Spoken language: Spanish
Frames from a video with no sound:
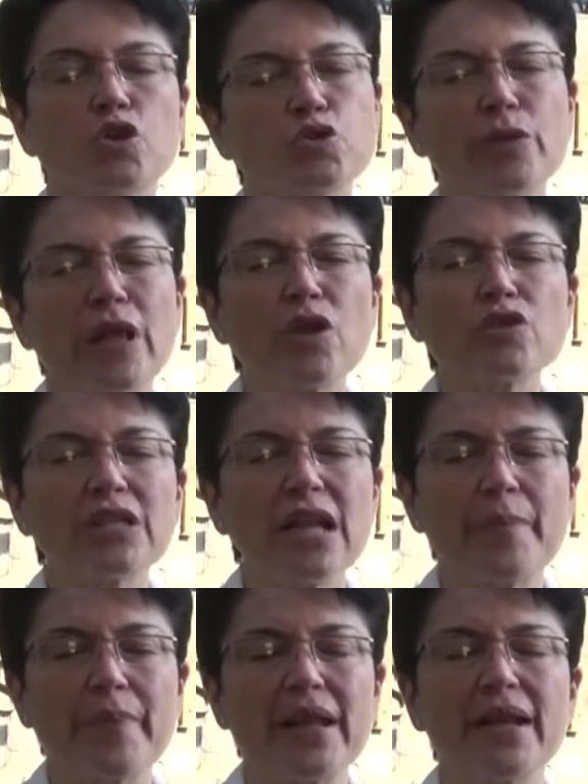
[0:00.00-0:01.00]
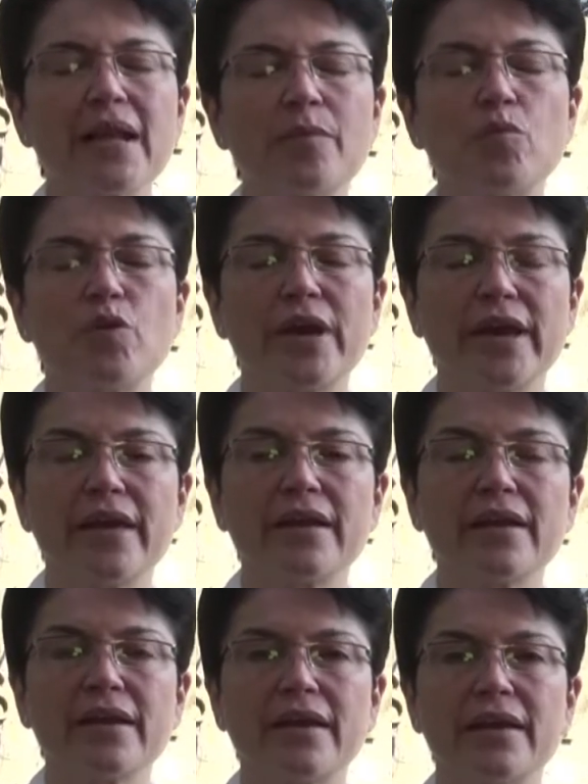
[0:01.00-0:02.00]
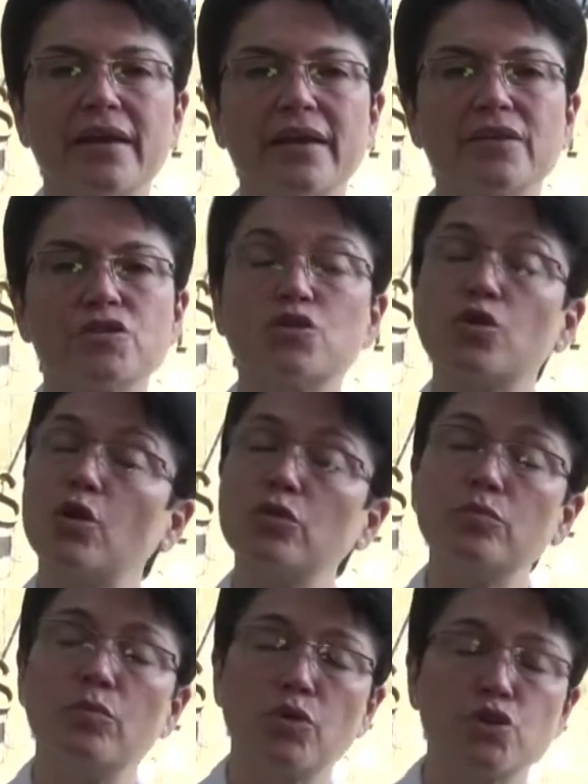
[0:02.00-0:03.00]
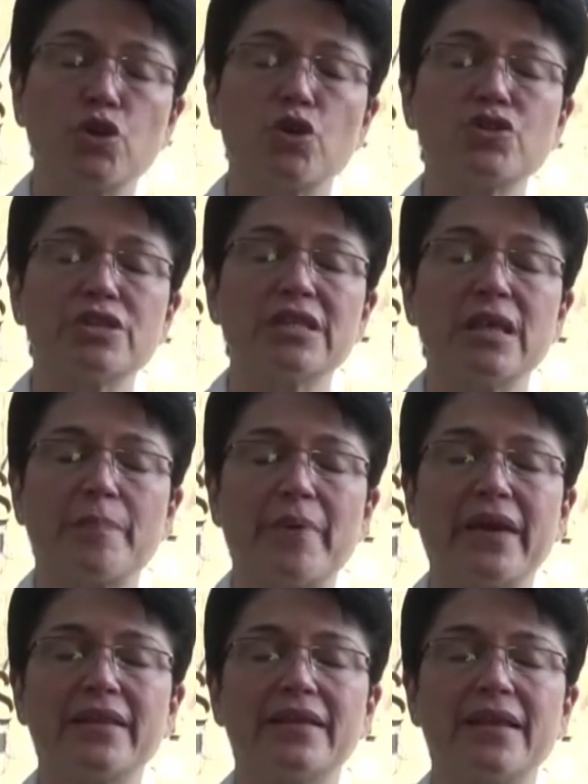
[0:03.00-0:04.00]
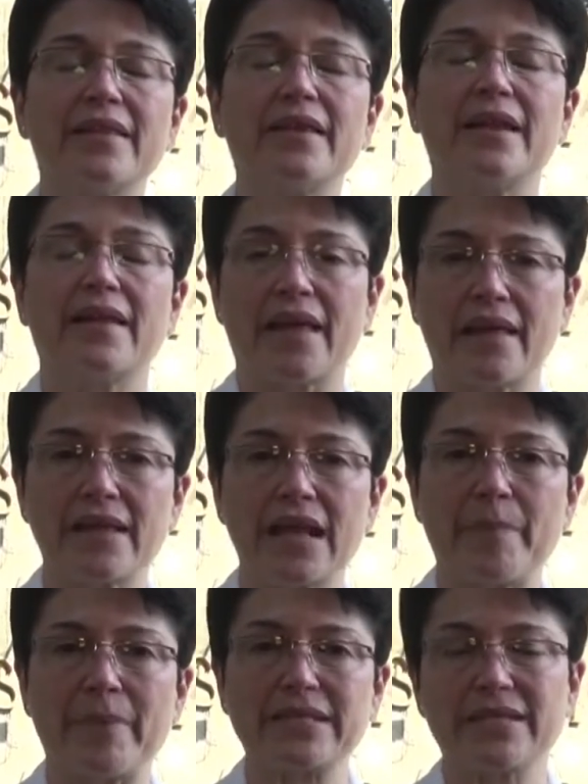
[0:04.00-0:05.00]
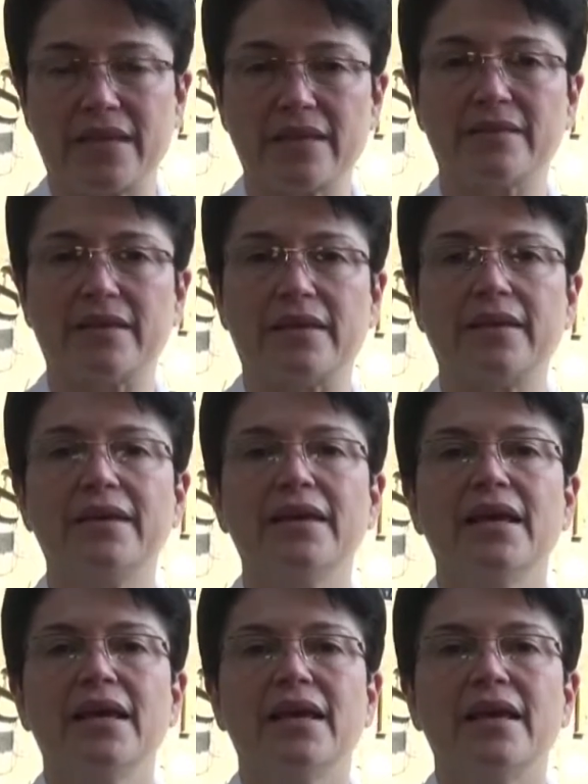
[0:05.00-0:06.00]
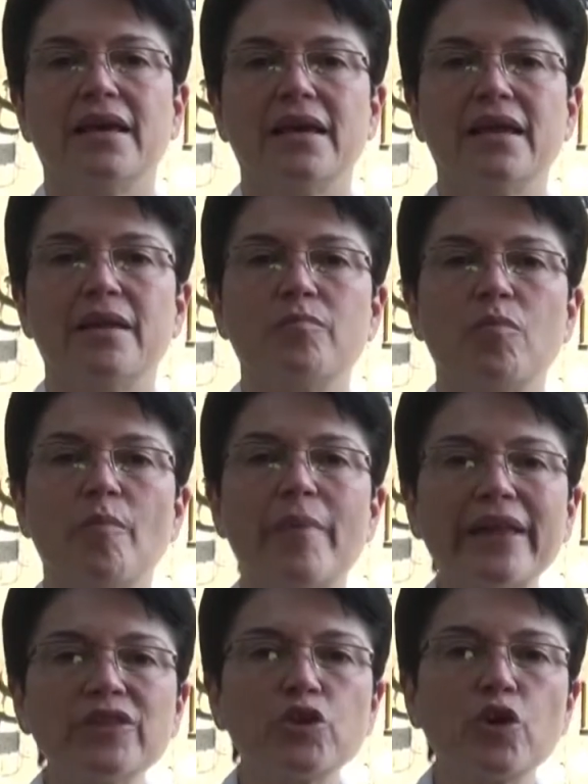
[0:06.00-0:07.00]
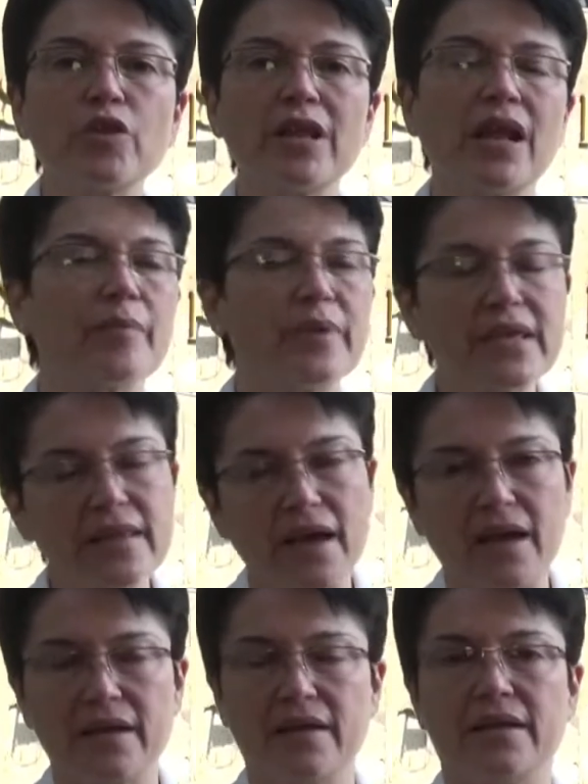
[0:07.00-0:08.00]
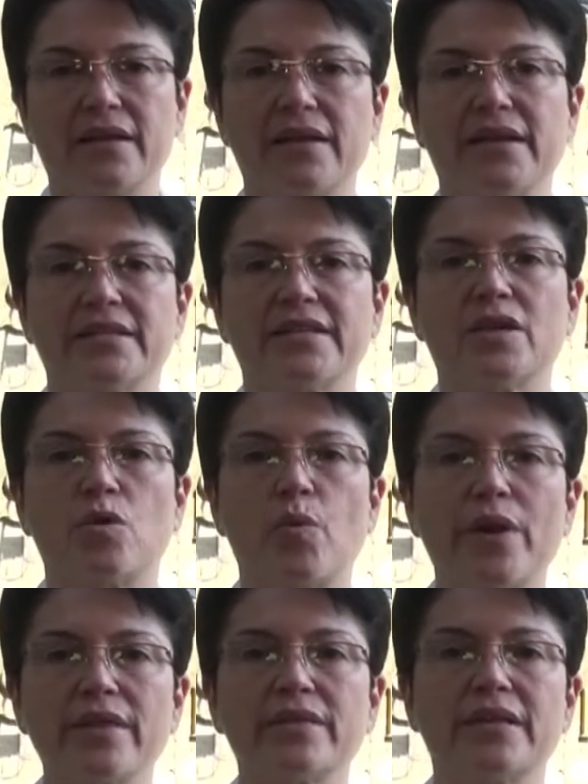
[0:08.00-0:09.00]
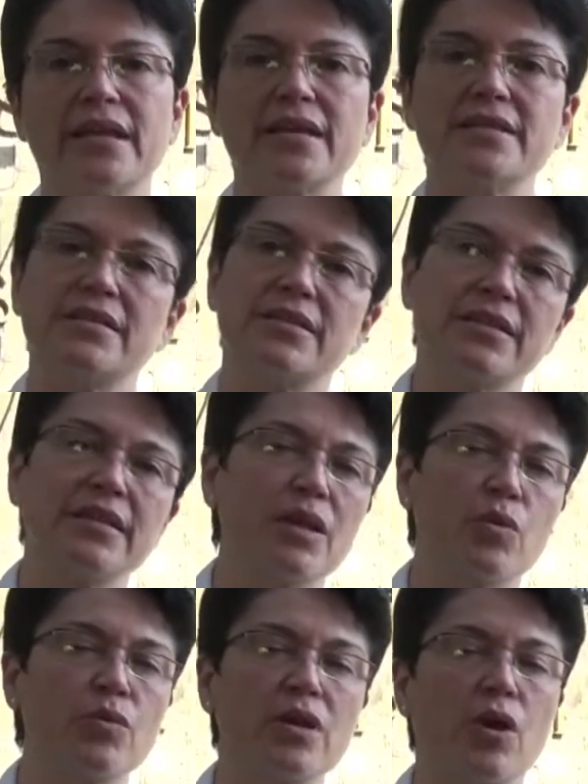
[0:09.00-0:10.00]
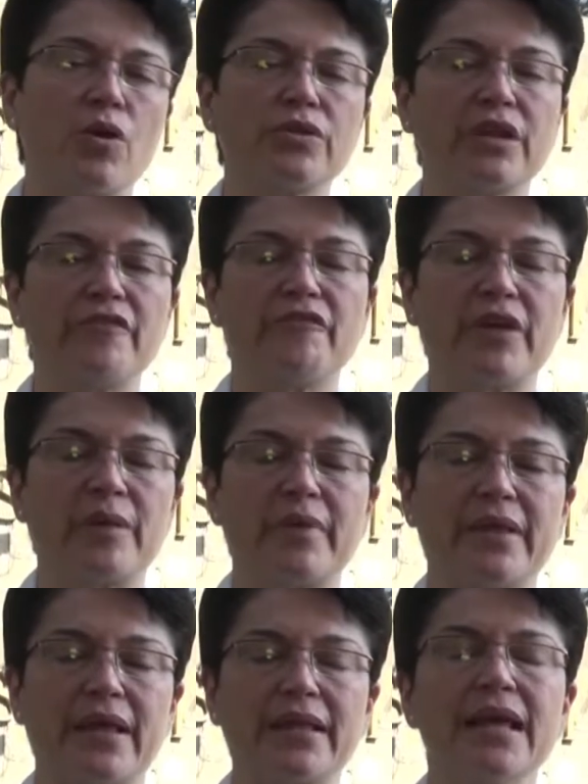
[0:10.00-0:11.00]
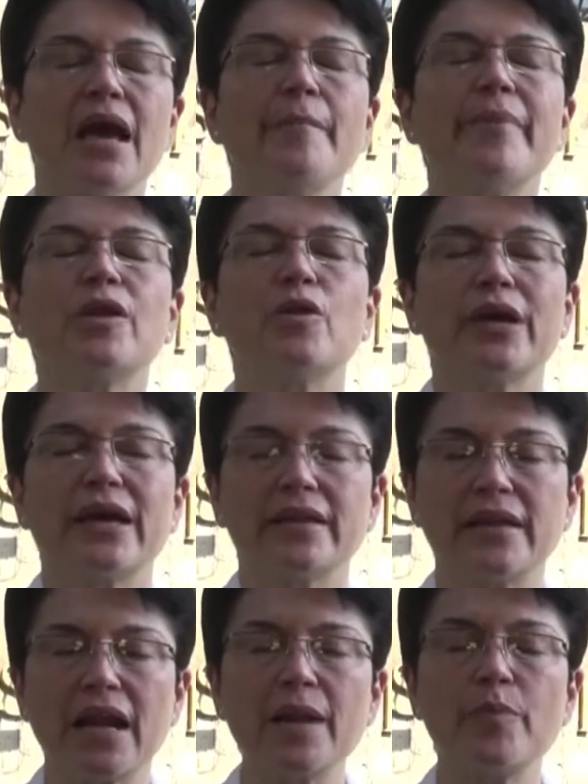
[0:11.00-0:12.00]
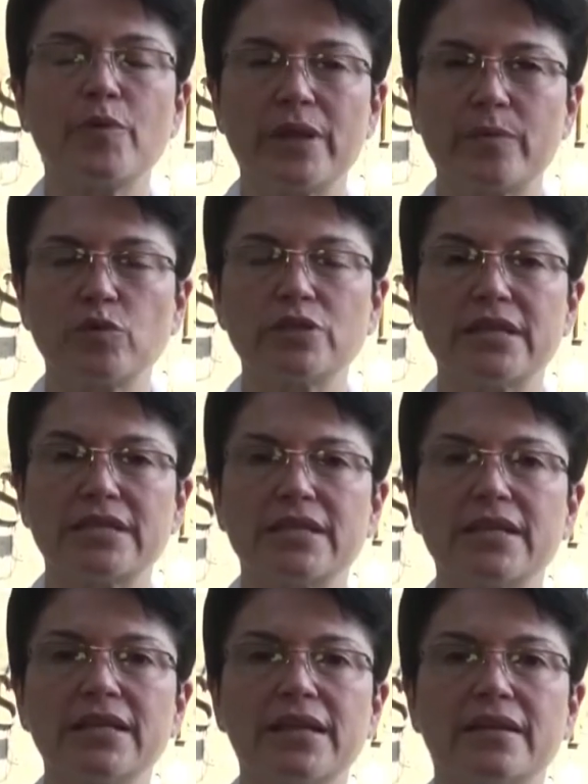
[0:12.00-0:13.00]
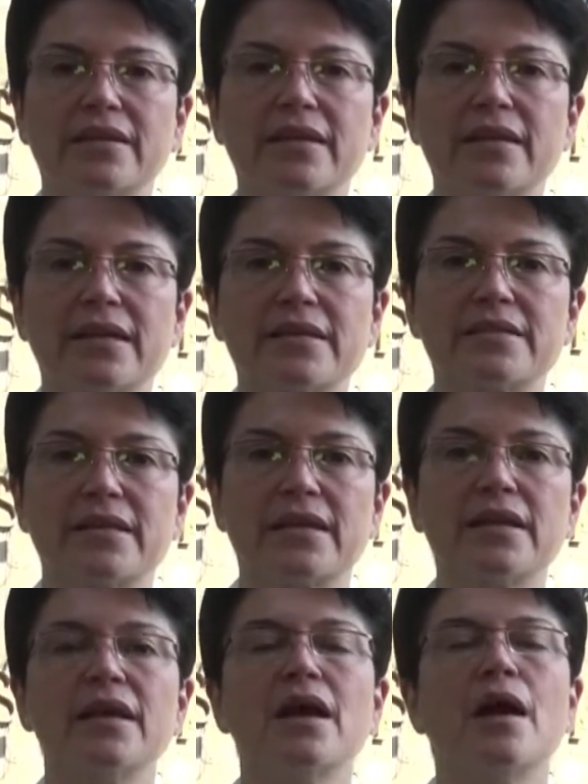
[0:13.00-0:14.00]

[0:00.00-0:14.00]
Los cuidados de la piel en la mujer eh, son muchos y depende de la edad de la paciente, el momento de la vida en el que se encuentre, si tiene alguna otra enfermedad. Pero en general podemos decir que tiene que ser